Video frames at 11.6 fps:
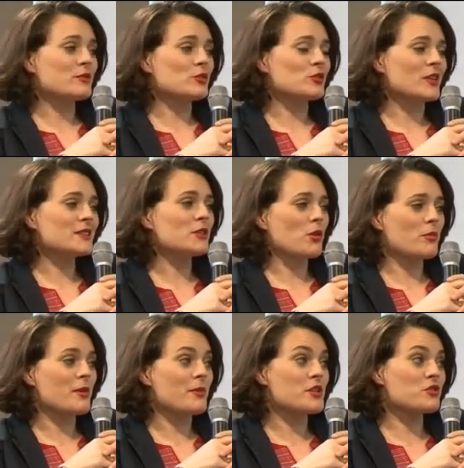au soleil, ça doit
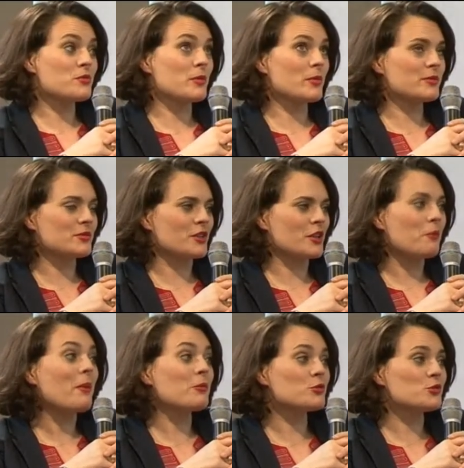bien marcher en ce moment parce qu'on n'en a
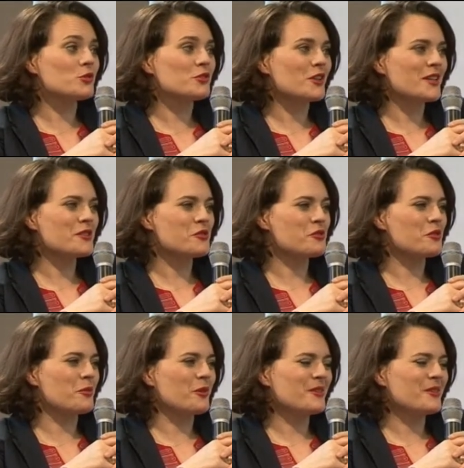pas beaucoup du soleil justement.